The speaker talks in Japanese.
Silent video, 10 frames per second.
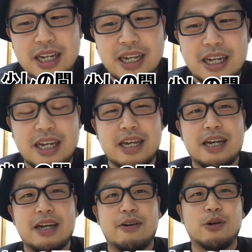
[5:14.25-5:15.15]

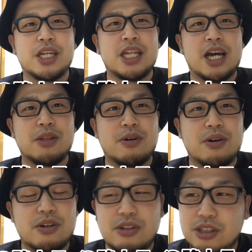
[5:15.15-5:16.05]
えー、沖縄
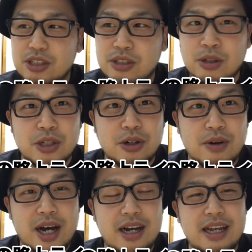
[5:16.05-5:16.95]
の路上
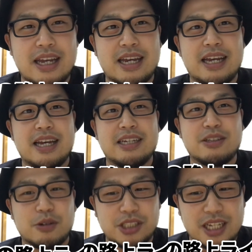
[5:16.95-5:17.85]
は、え
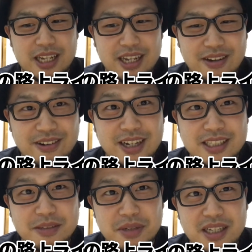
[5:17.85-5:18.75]
少しだけお
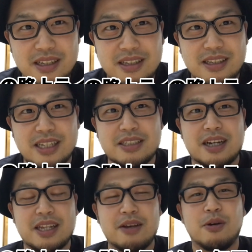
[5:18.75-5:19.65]
休みです
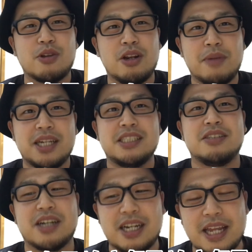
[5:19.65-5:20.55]
がね本当に毎日い
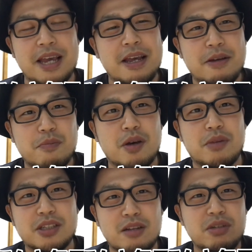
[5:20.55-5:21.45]
るからねまあ
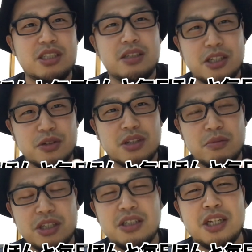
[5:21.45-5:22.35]
まあ寂しいでしょう
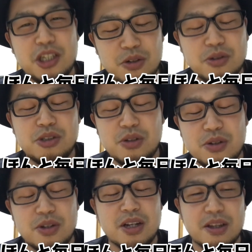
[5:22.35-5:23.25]
寂しいでしょうちょっ
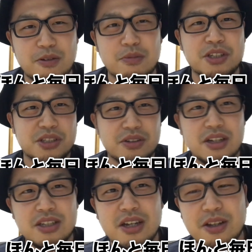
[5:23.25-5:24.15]
とだけお待ちく
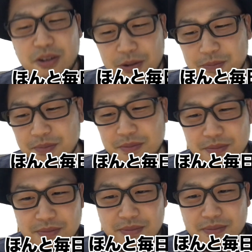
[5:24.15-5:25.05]
ださいようん
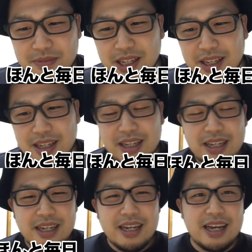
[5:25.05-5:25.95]
うん
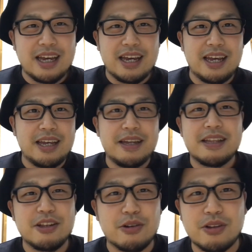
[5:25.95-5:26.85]

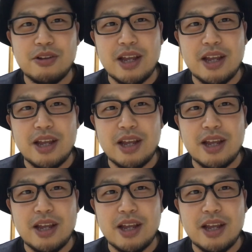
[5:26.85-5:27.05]
えー、ということ